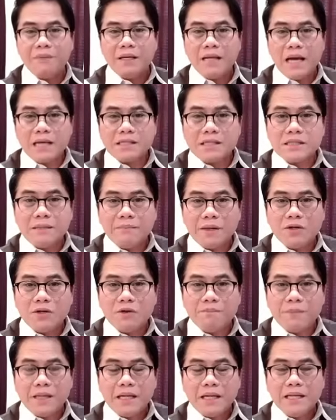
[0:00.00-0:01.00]
na ang Sabado
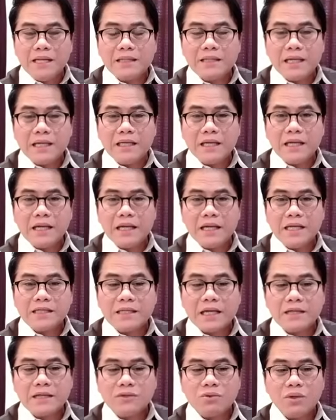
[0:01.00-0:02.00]
pinalitan ng
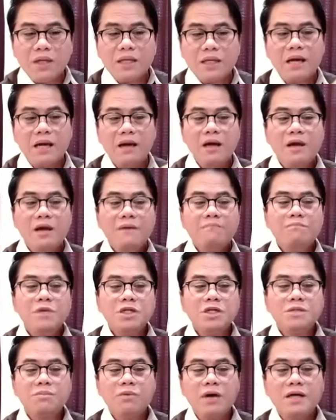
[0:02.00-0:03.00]
Iglesia Katolika,
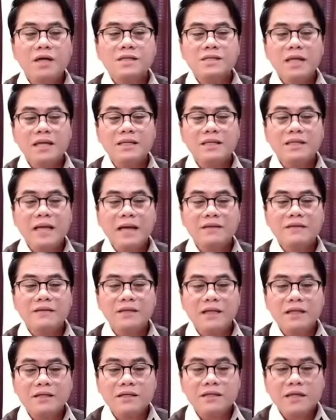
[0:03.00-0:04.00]
mismo ang St.
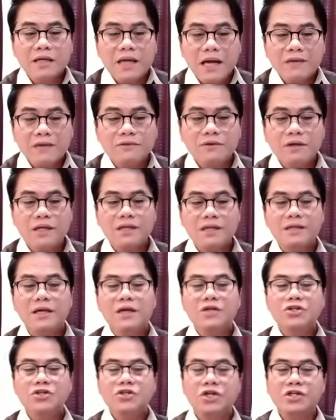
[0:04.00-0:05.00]
Catherine
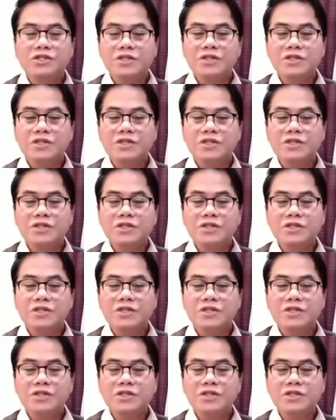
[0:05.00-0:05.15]
Catholic Church